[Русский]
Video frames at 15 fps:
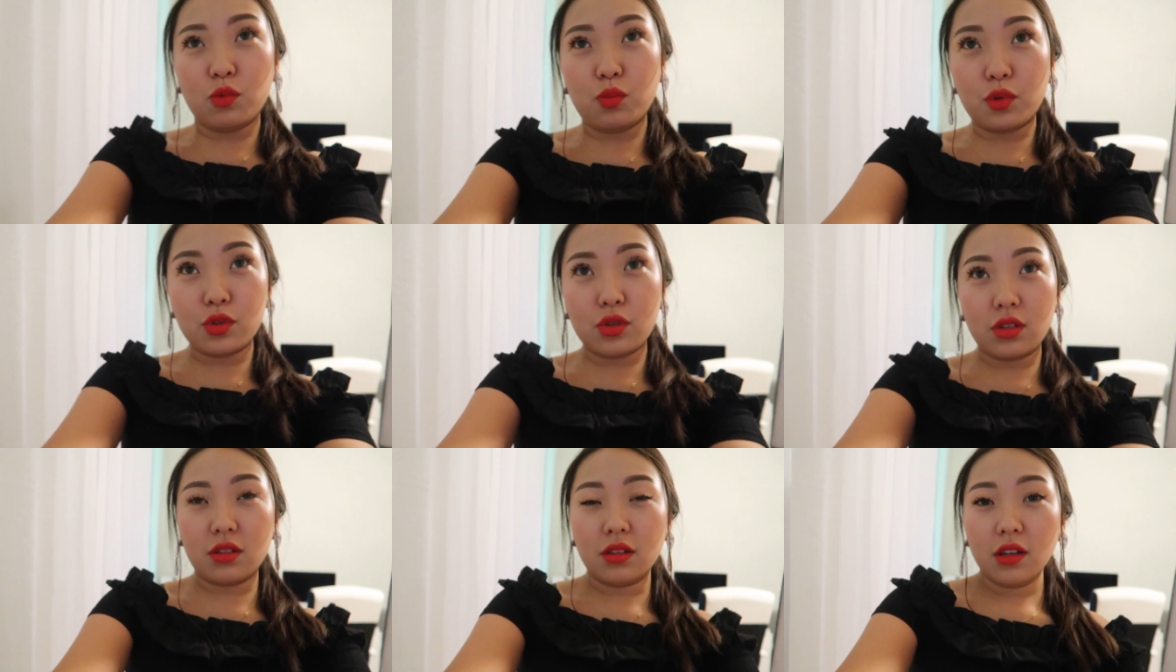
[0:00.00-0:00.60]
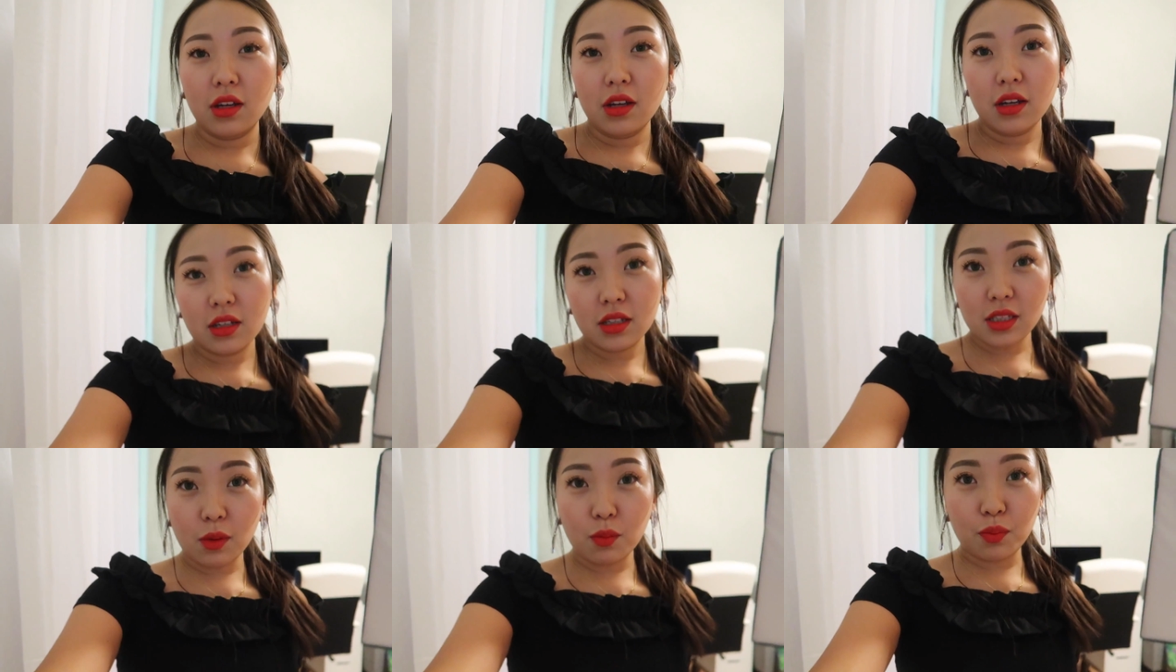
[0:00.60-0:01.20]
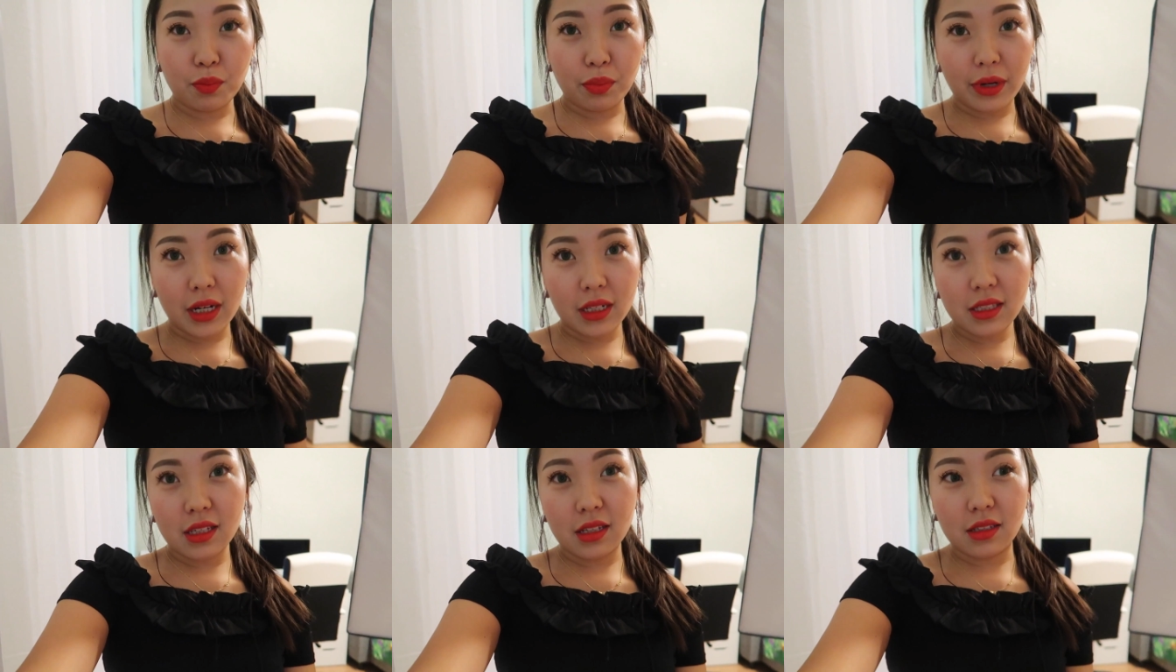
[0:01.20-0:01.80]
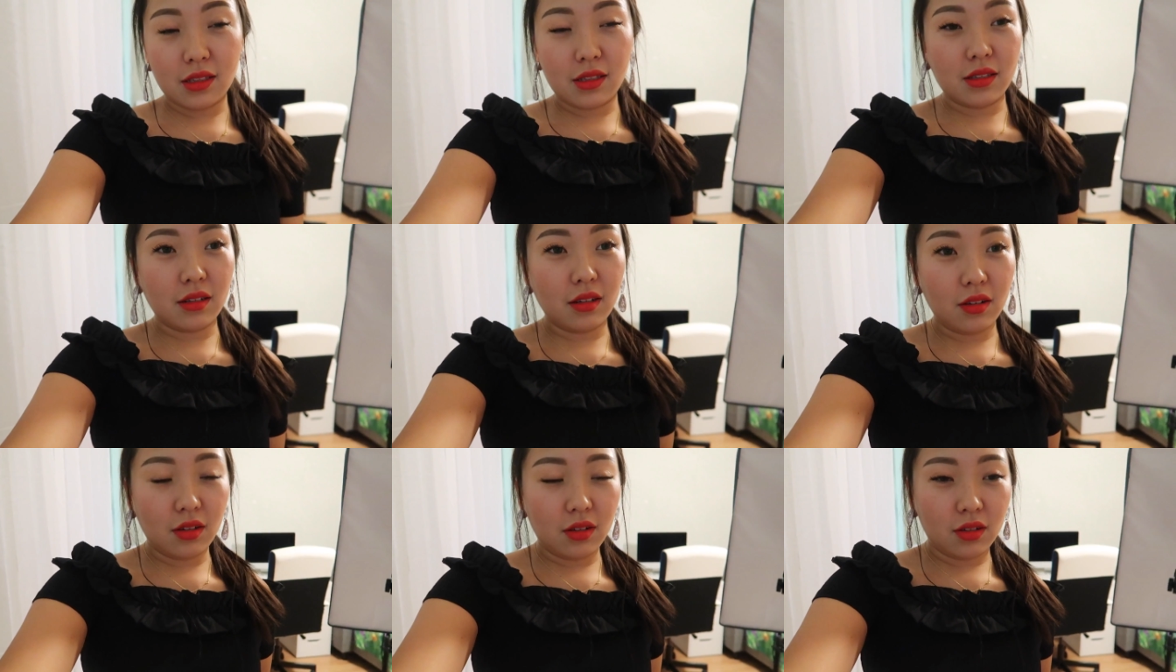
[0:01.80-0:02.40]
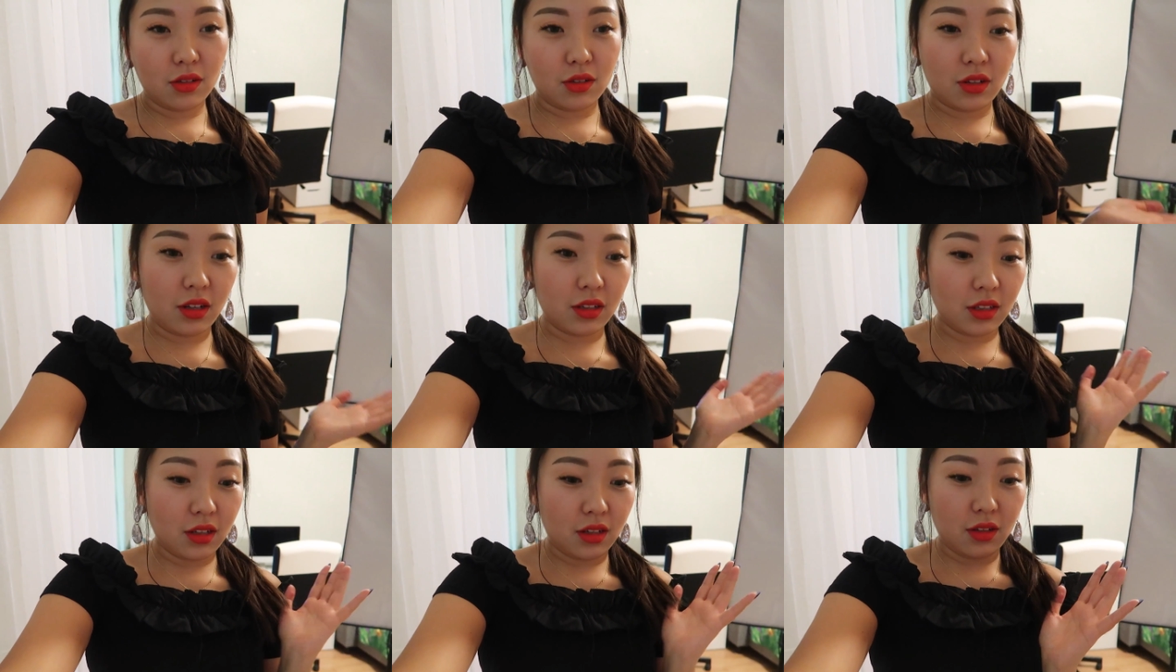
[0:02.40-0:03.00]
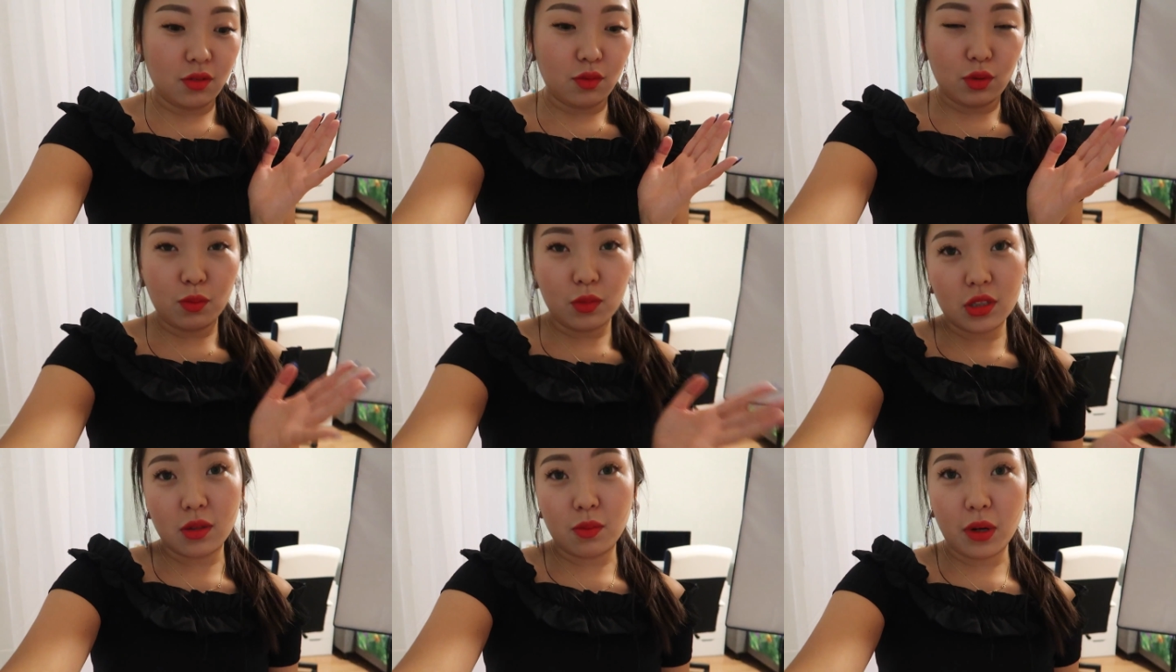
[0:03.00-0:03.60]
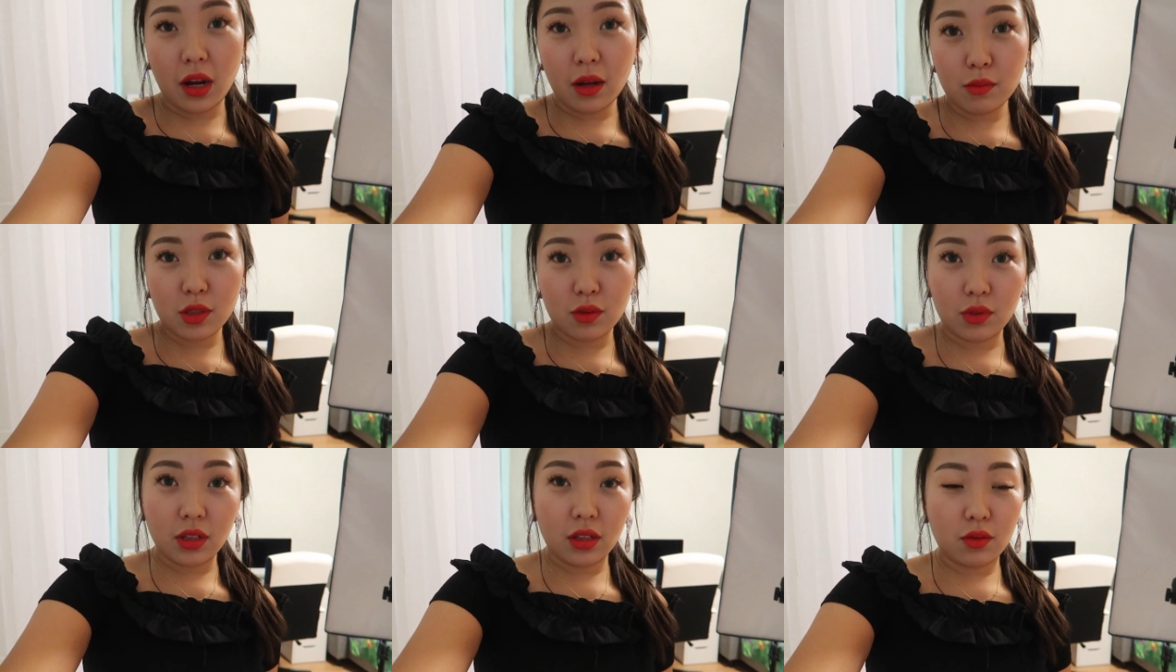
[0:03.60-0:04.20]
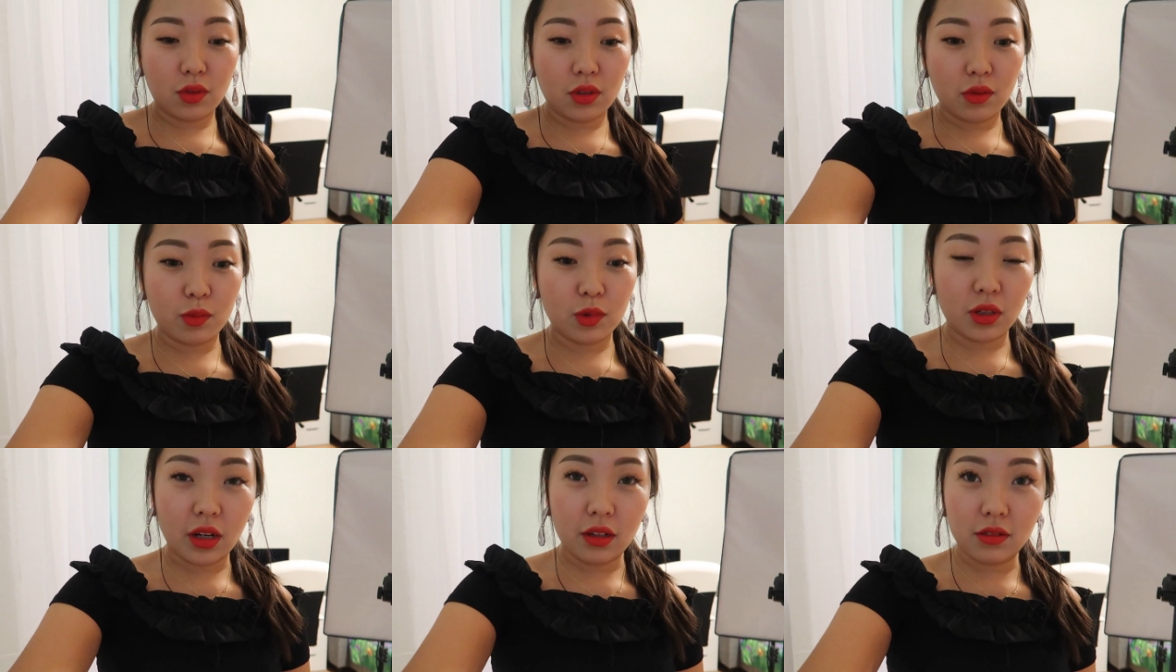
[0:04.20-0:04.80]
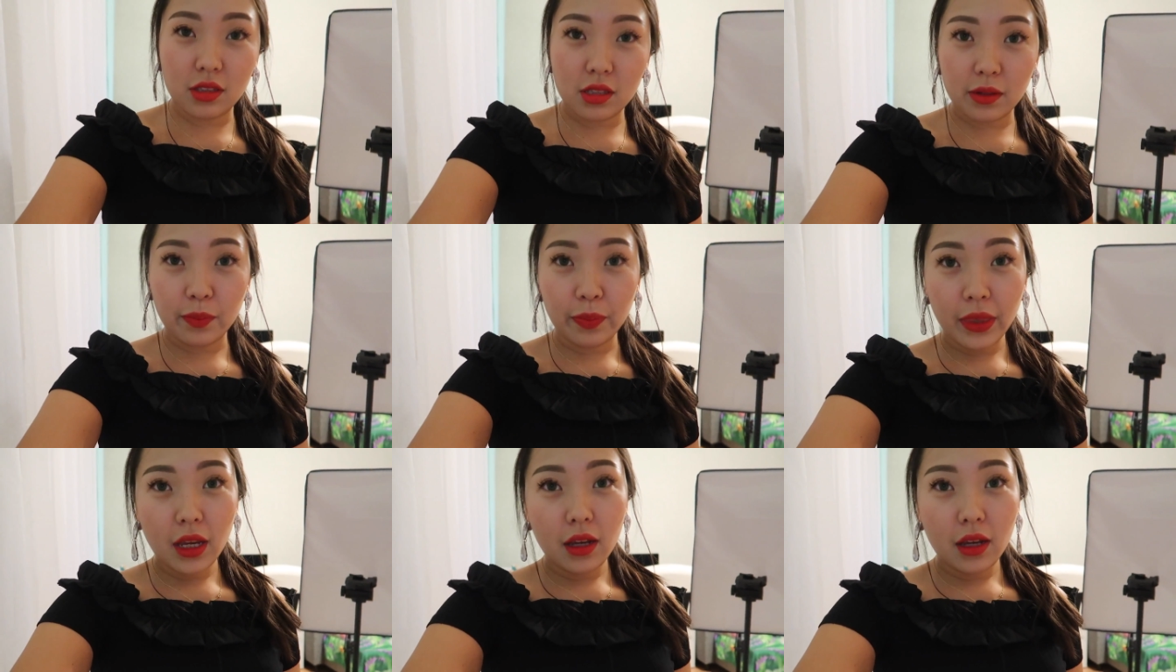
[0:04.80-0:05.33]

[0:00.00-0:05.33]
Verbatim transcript: Ему просто сам процесс, а, когда вот мы собираемся, вот это вот ему нравится.